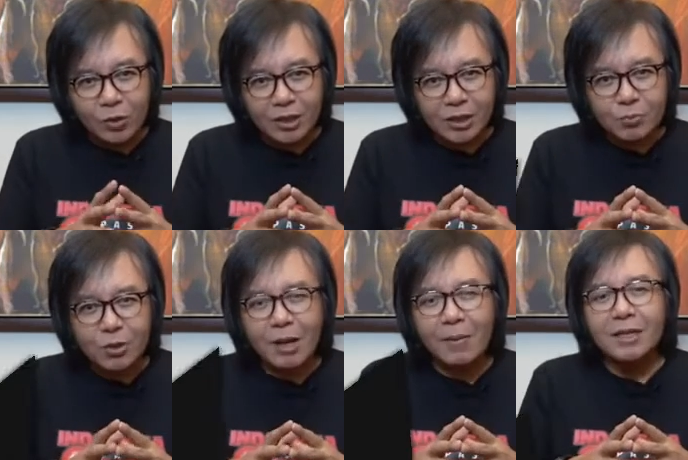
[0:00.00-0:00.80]
Ari Lasso
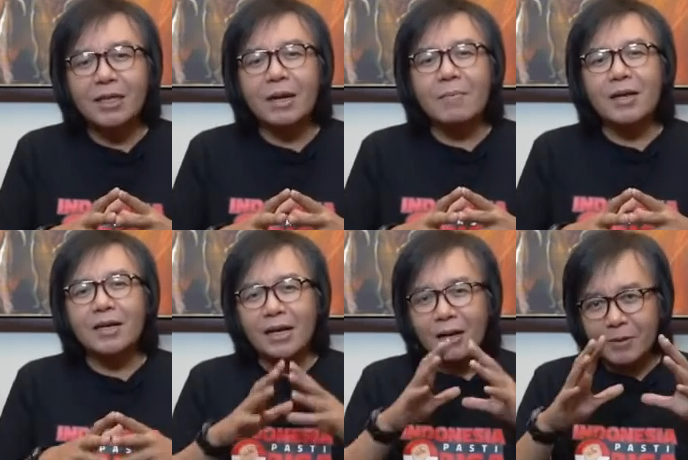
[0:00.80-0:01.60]
mengucapkan terima
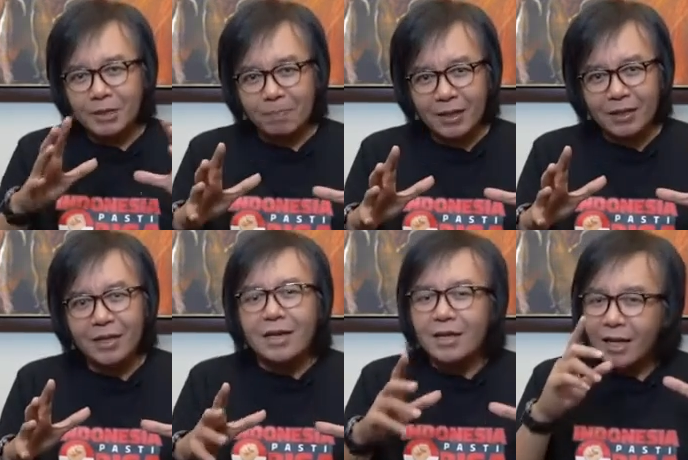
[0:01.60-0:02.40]
kasih atas
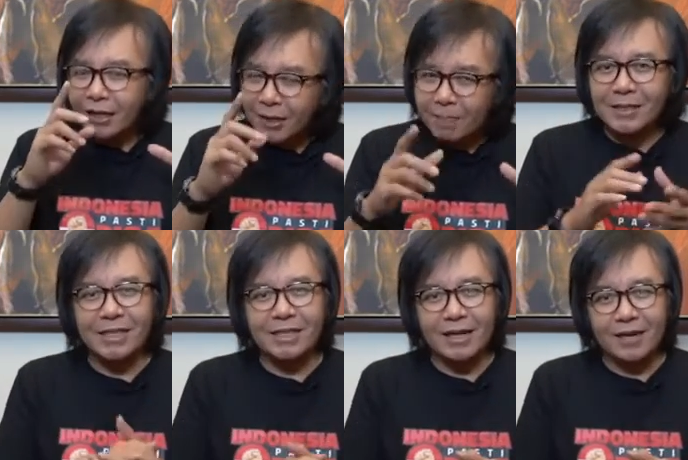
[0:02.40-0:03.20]
doa dan dukungan
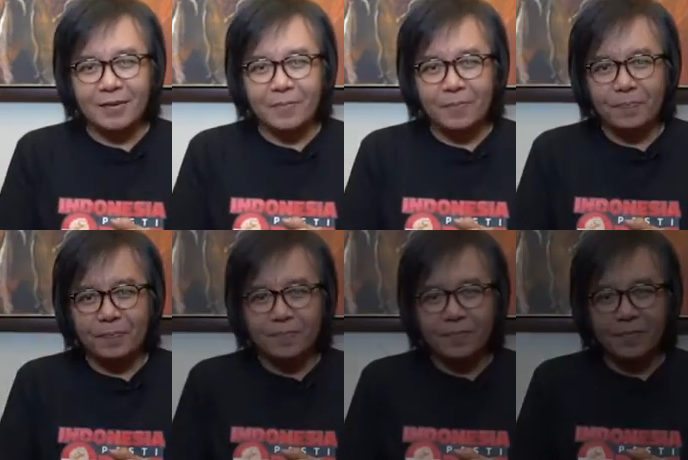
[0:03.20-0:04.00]
yang ia
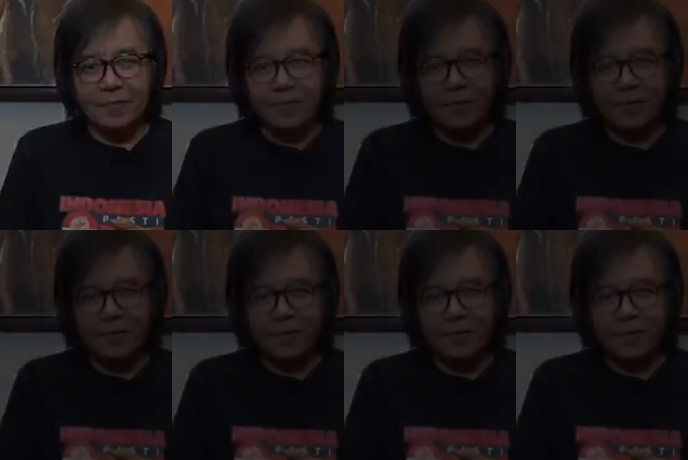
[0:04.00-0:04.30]
terima setelah